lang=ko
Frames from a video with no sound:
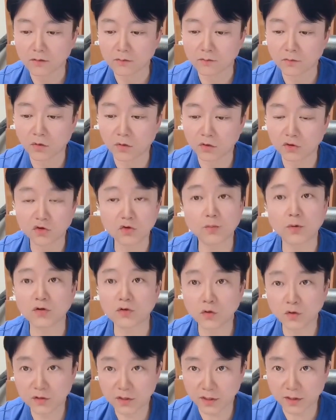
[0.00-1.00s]
뭐 슈퍼
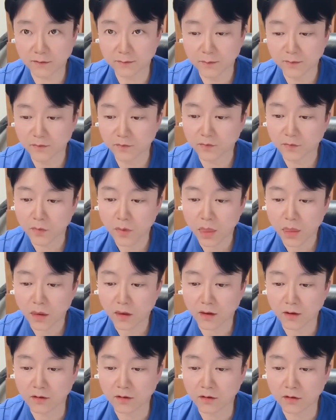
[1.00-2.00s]
솔직,
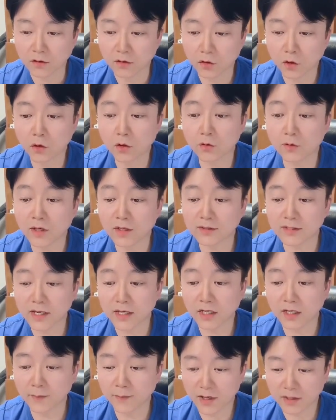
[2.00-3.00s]
어, 효율과
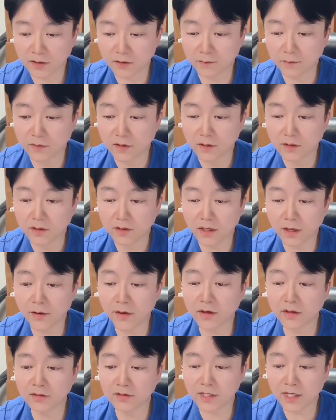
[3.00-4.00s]
사랑에 빠짐,
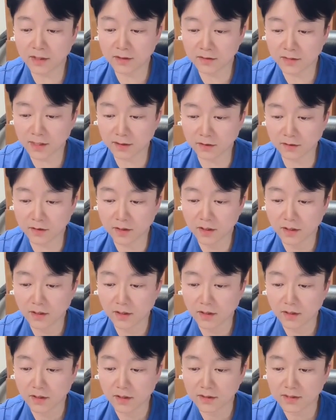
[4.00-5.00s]
계획은 차근차근,
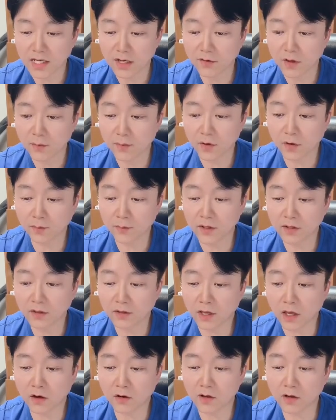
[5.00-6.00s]
사회 병폐를
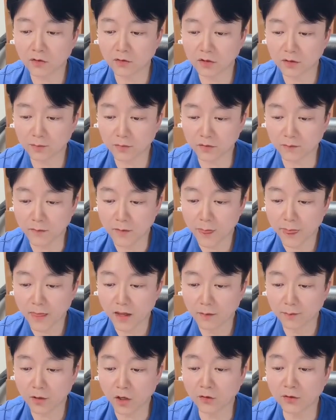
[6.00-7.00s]
개혁하고 싶음,
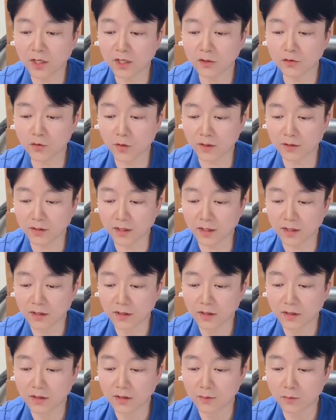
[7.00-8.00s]
변화를 좋아한다,
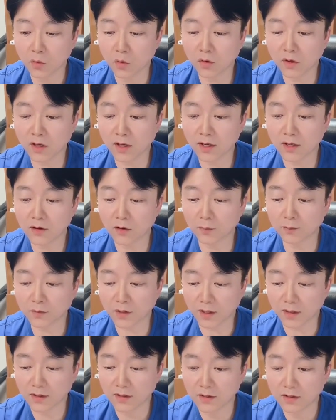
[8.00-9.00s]
포기가
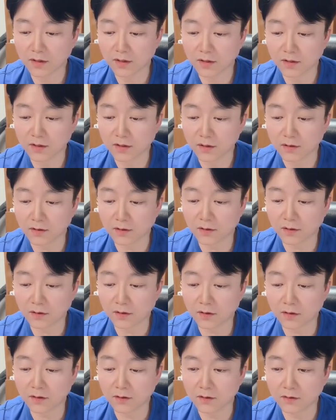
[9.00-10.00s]
없다,
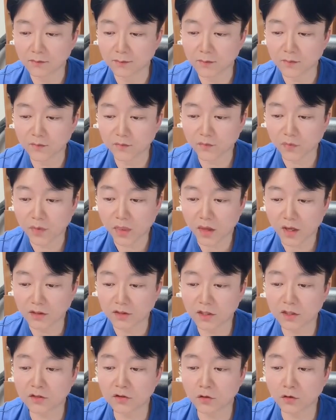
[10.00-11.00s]
어,
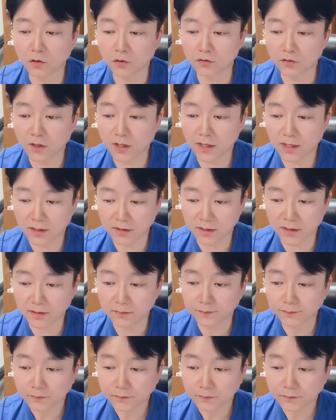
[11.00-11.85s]
지적 욕구가 강하다,